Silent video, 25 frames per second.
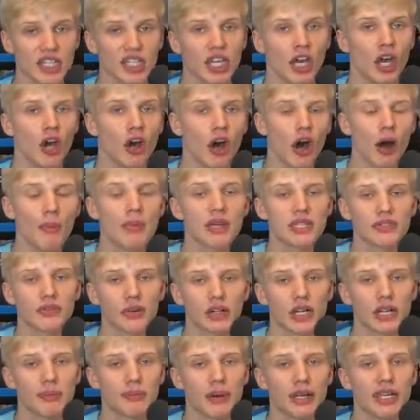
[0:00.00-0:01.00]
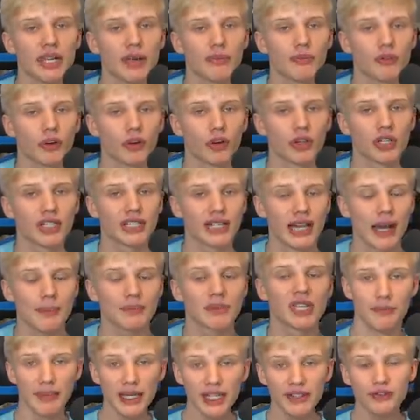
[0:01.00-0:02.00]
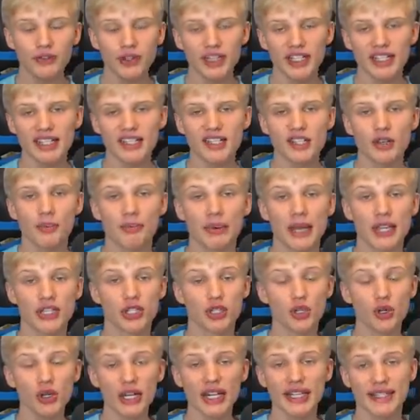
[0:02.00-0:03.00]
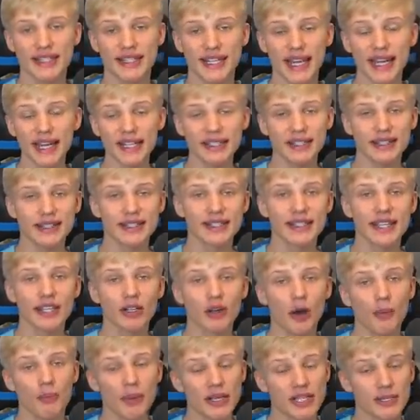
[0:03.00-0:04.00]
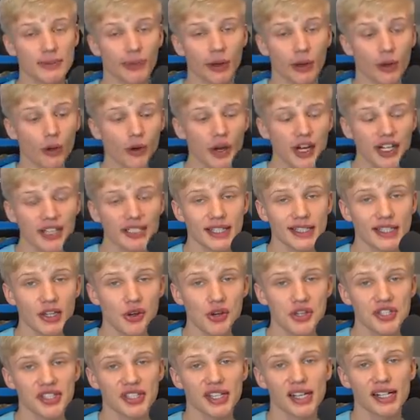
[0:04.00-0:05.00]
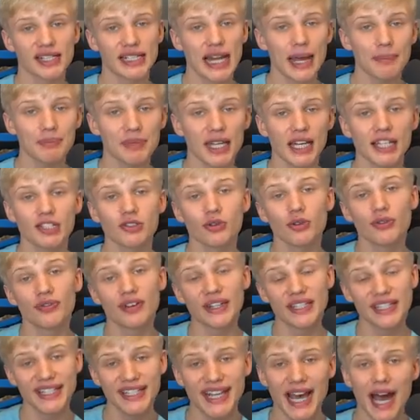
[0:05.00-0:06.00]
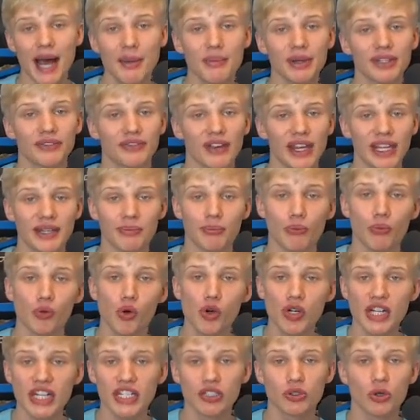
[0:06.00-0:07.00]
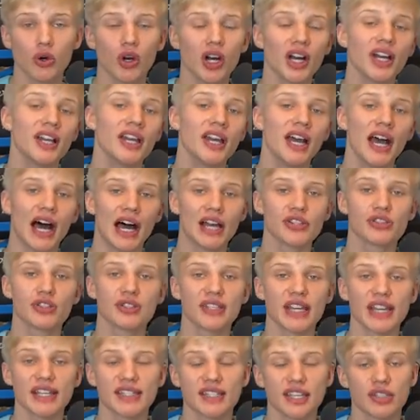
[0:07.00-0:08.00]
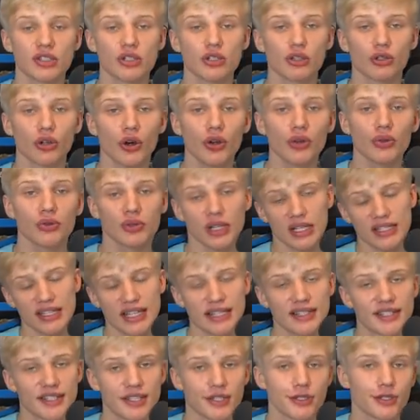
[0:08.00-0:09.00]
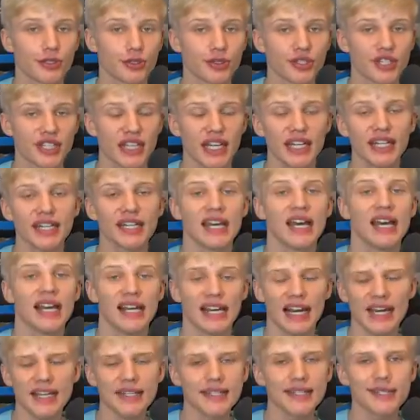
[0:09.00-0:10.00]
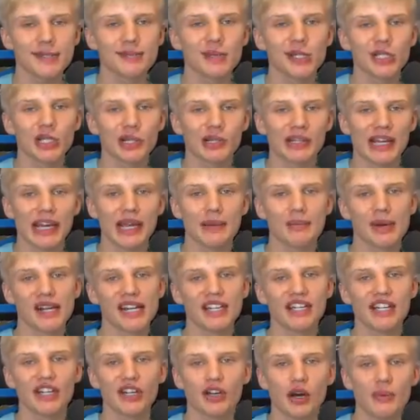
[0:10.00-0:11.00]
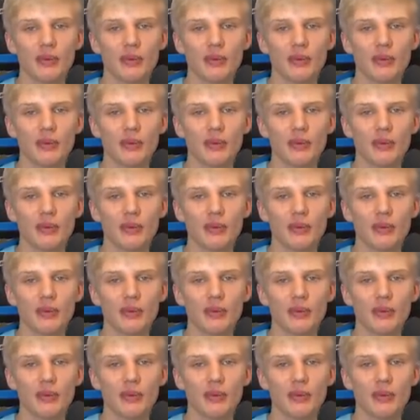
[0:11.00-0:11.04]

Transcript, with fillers: nicht, ob es wirklich bei jedem von euch klappt. Mich würde jetzt noch persönlich sehr interessieren, ob es bei euch da draußen geklappt hat und wenn ja, mit welchem Monitor, also 16 zu 9 oder 16 zu 10. Lasst es mich doch gerne mal in den